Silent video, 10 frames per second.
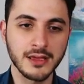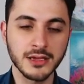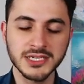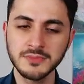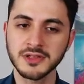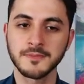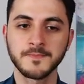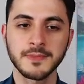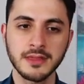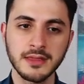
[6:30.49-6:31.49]
Şimdi
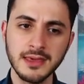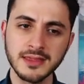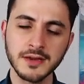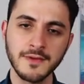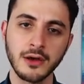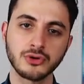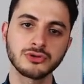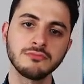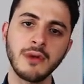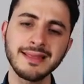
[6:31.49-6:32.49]
Either ve or.
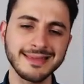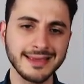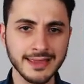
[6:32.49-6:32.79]
Mantık